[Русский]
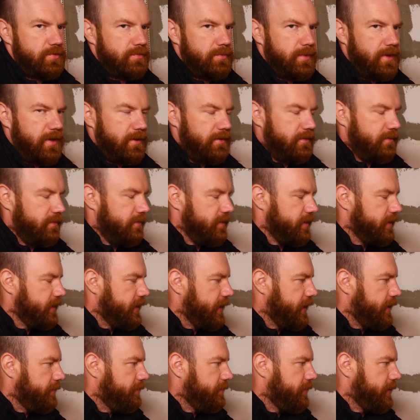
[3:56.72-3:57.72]
труба
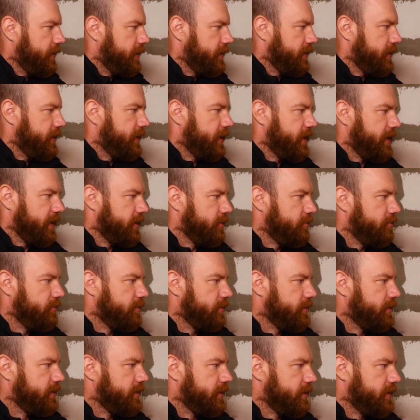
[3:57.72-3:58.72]
одна ПНД
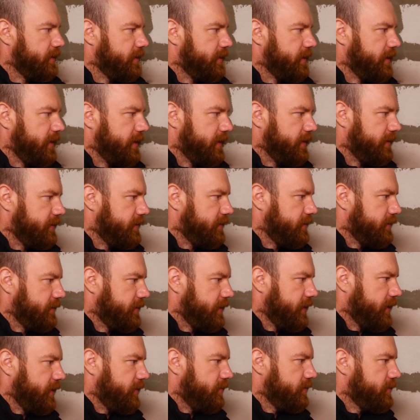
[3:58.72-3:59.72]
идет
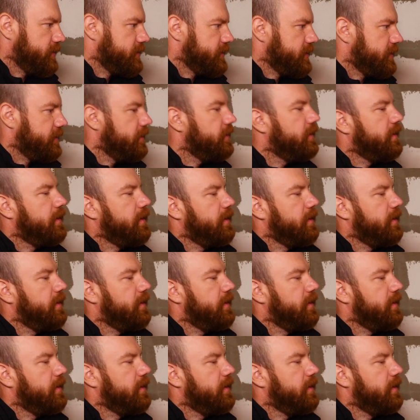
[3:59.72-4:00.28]
от колодца,